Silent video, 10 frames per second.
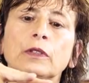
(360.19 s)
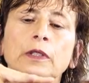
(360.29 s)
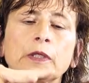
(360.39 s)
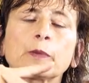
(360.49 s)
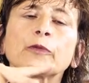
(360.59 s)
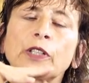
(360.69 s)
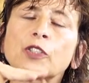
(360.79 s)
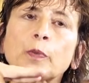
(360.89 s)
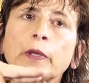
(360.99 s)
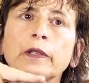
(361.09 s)
in diesem Fall
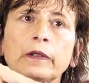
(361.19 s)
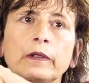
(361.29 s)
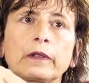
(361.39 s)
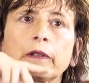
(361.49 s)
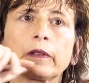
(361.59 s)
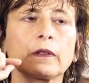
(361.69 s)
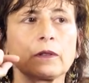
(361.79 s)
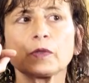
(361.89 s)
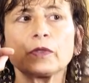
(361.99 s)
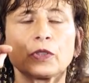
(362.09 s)
spricht.
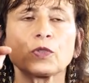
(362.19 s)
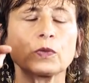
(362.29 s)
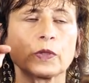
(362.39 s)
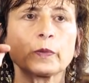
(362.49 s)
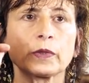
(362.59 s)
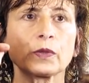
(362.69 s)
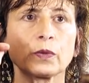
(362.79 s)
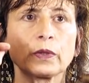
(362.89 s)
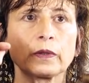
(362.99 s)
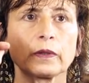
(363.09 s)
Das finde ich schon, dass man
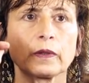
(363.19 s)
das hört.